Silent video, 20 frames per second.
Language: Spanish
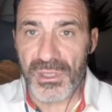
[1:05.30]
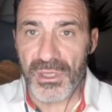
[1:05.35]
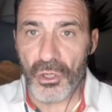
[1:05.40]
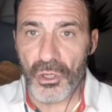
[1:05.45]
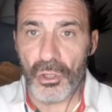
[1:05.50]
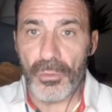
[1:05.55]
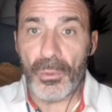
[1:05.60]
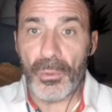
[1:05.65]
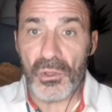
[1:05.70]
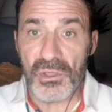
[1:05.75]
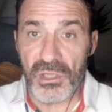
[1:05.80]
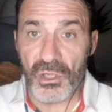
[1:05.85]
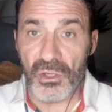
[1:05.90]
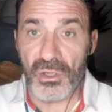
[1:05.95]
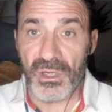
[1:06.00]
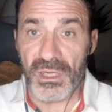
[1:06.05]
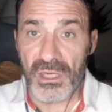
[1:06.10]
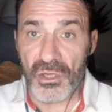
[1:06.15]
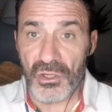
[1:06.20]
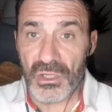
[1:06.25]
cinco
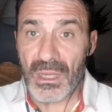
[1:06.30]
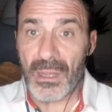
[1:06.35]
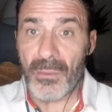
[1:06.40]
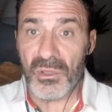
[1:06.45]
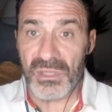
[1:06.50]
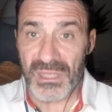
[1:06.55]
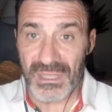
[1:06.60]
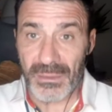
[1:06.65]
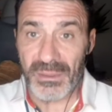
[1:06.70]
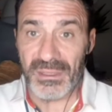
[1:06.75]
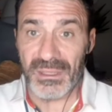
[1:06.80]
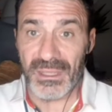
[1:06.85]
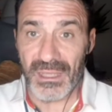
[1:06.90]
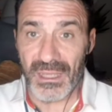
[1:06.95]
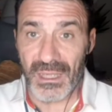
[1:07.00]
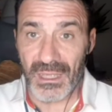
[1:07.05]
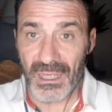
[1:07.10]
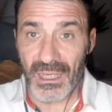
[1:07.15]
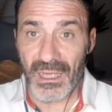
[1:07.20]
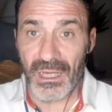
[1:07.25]
explosiones, no sabíamos exactamente
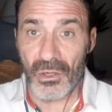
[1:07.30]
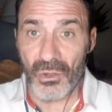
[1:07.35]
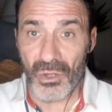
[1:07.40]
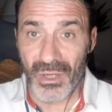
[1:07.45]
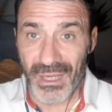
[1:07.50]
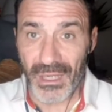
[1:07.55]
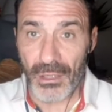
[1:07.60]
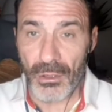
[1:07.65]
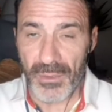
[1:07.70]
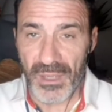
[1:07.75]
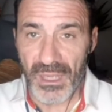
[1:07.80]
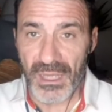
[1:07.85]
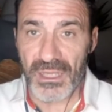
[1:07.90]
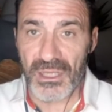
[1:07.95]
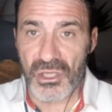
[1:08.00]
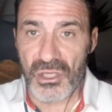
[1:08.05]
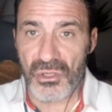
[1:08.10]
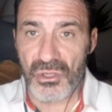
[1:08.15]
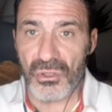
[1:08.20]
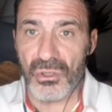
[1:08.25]
de quién o qué lo había
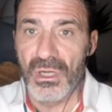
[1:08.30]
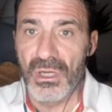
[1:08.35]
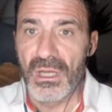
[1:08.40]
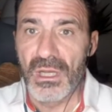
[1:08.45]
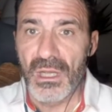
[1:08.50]
hecho,